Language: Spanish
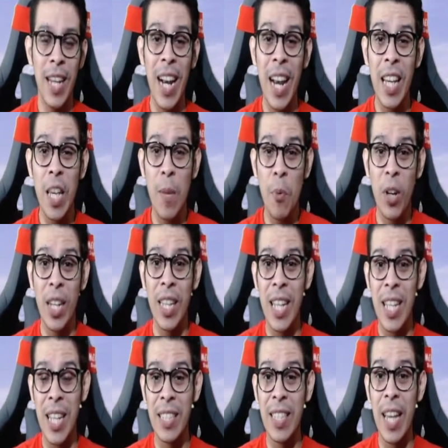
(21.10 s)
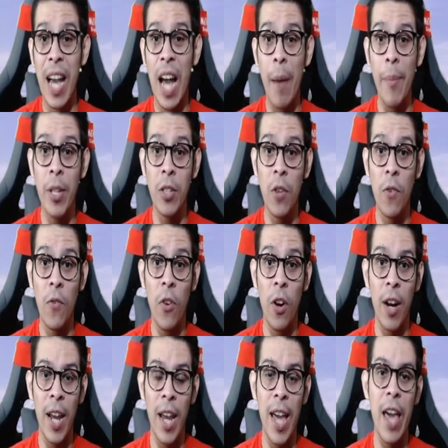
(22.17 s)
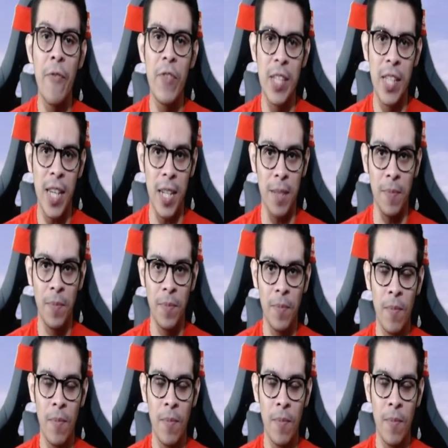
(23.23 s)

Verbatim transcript: Será el equipo canadiense Hamilton Forge FC.